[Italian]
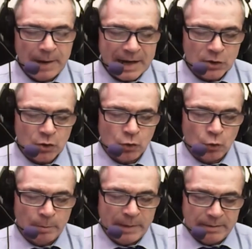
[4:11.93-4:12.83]
Parco
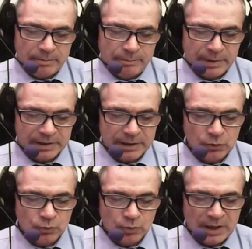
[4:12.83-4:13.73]
com'è per
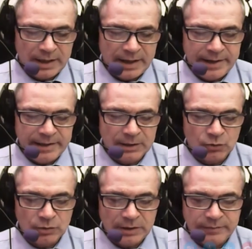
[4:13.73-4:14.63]
natura, egli ha
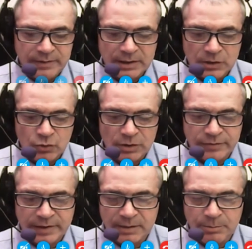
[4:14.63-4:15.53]
tuttavia da
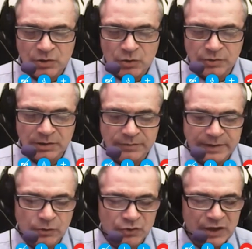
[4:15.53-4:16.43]
soddisfare bisogni di
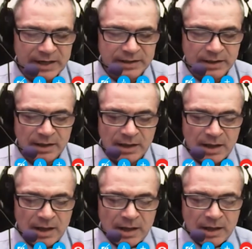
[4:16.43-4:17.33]
vario genere
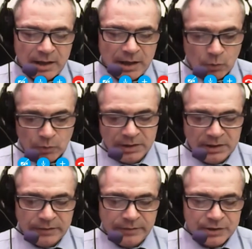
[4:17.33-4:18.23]
e
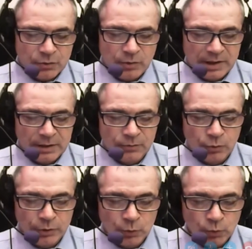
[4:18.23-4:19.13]
quindi deve eseguire
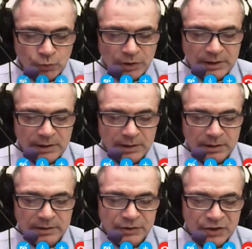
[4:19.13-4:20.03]
lavori utili
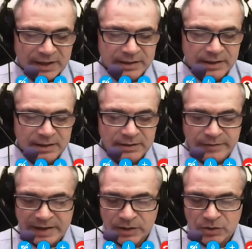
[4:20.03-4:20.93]
di genere
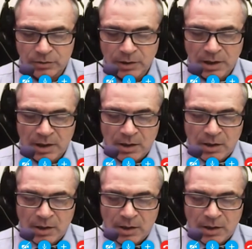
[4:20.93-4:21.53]
diverso,